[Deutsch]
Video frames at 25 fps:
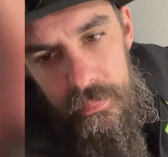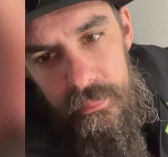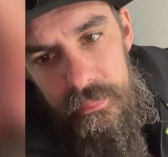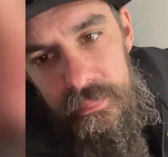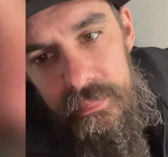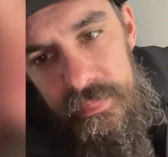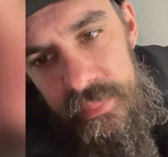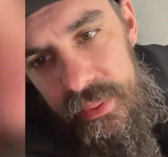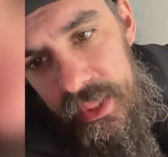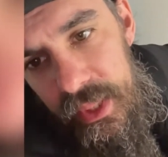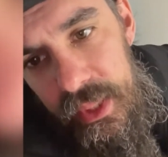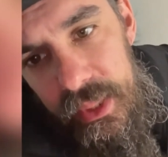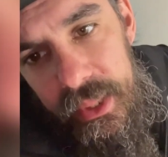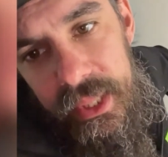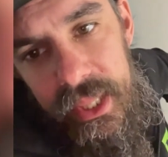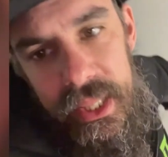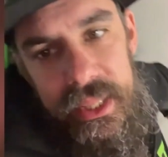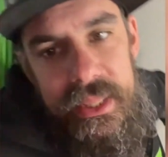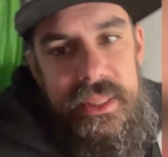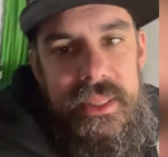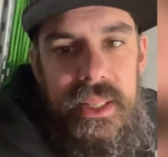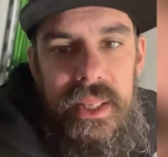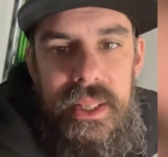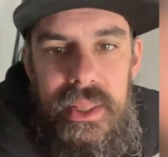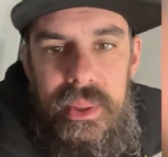wir gerade
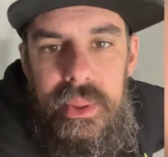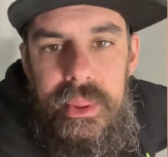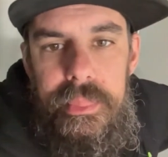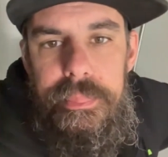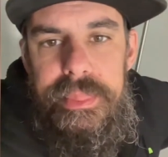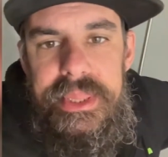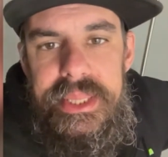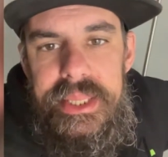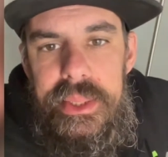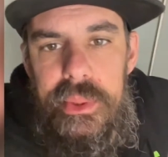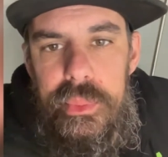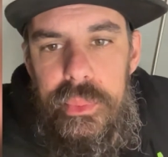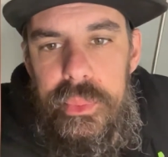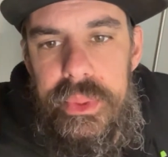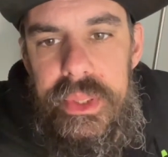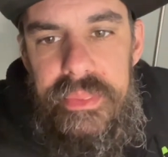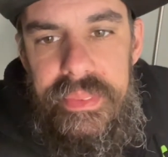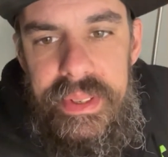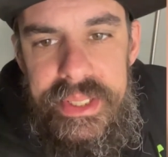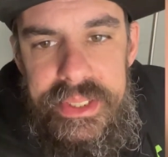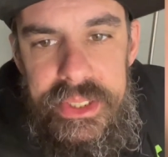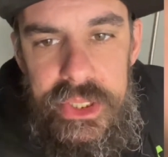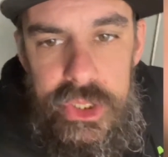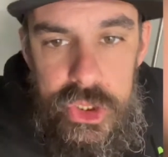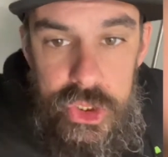da ein bisschen unter
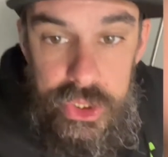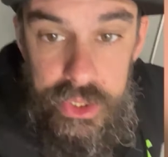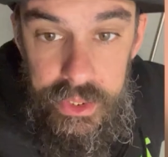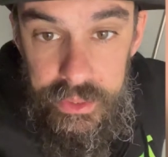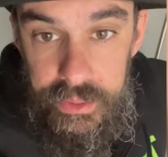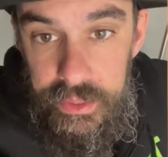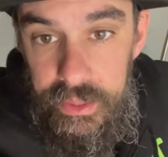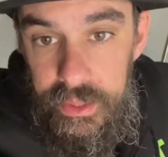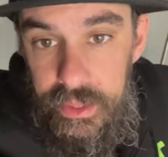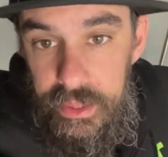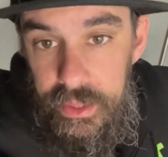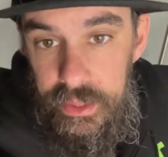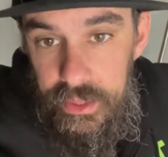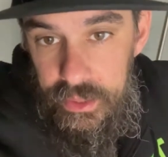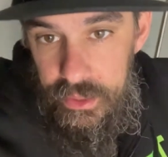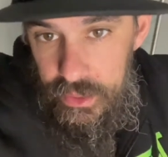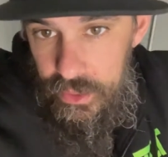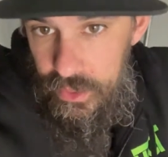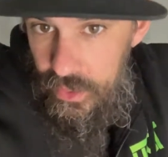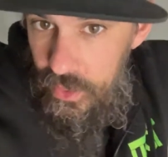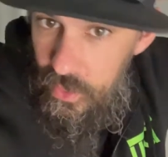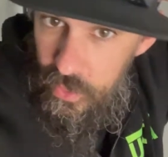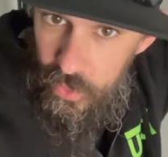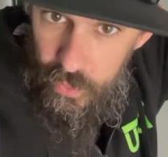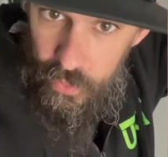Wasser stehen
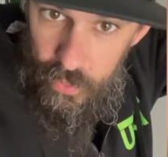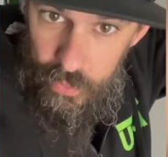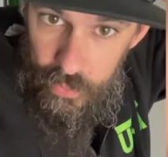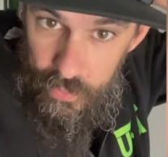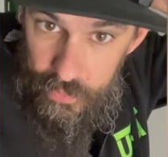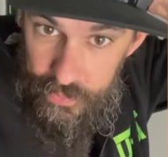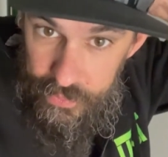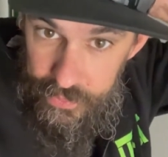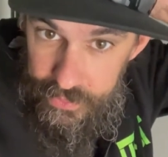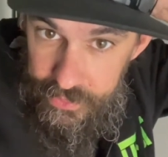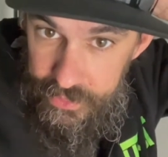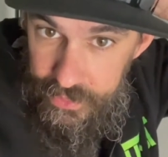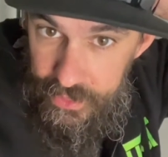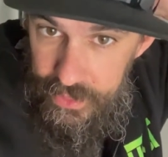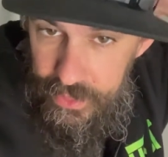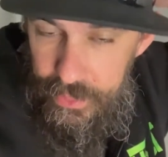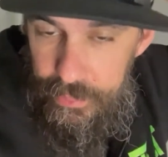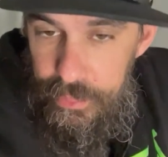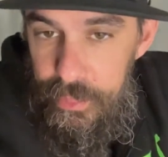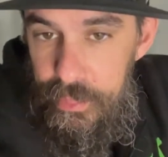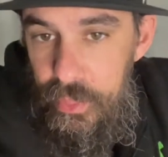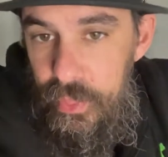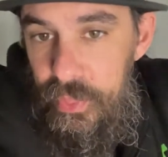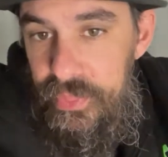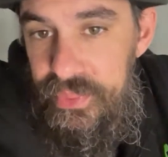und äh,
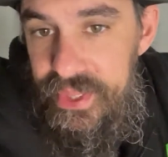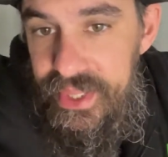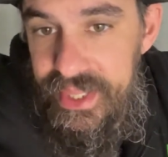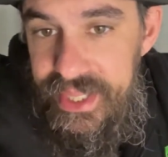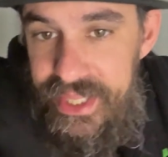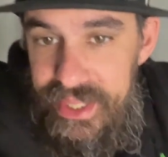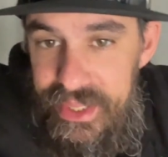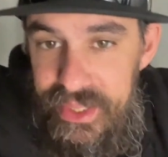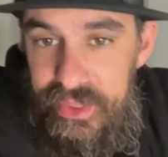beim Runtergehen